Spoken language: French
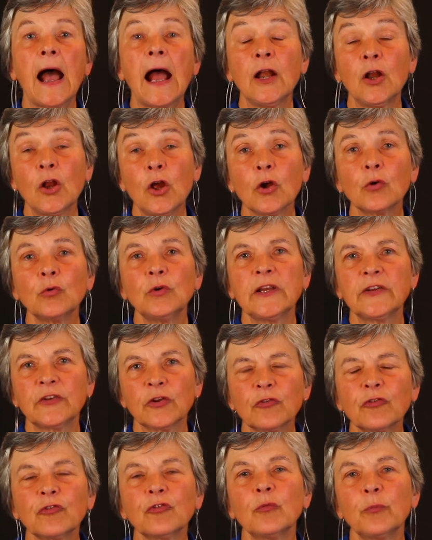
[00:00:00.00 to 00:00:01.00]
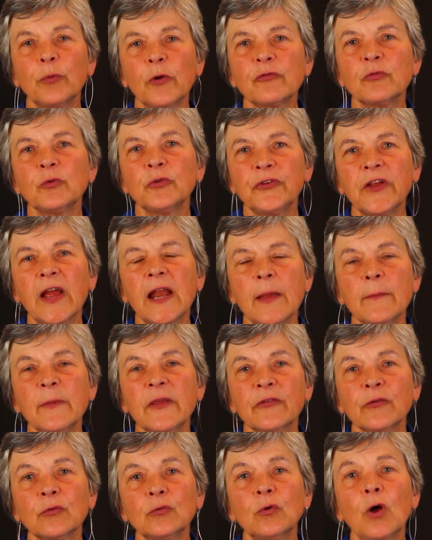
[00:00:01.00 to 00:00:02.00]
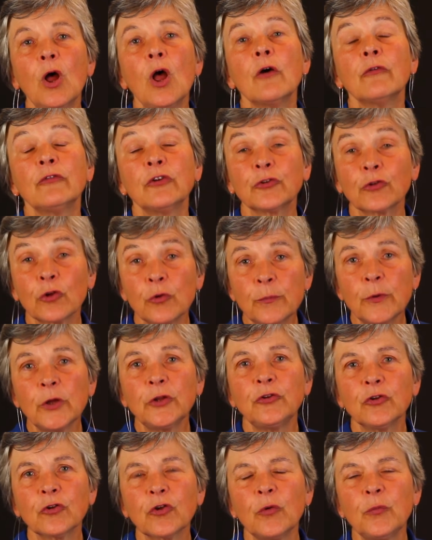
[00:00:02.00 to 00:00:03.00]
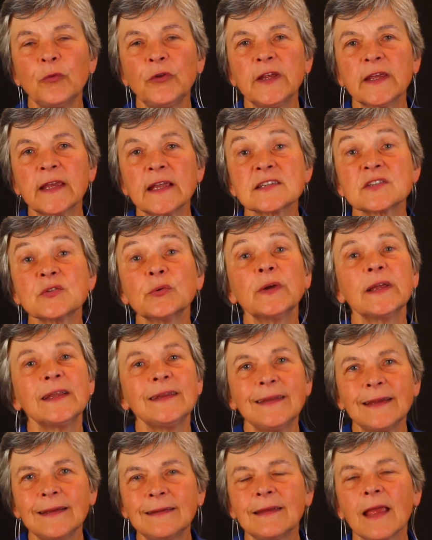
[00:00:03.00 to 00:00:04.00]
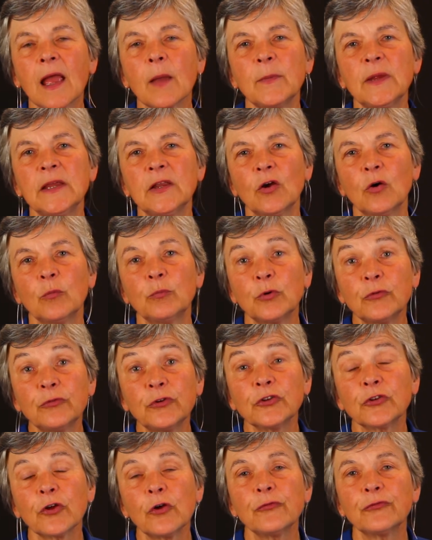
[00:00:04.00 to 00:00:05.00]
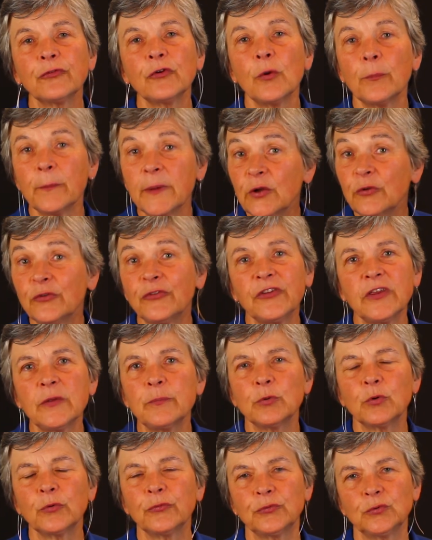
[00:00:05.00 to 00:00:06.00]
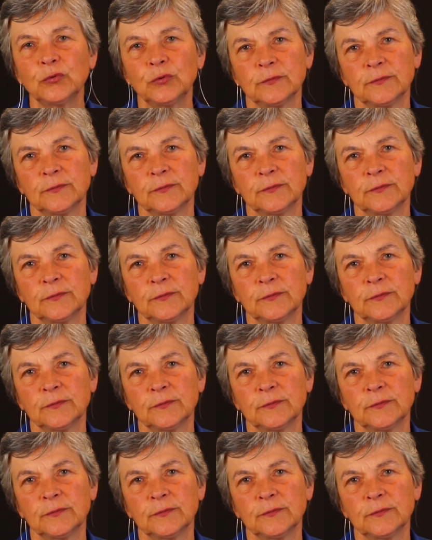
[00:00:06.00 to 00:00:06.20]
À l'heure où les tensions peuvent monter à la maison, votre mode de communication est déterminant pour votre enfant, mais aussi pour vous.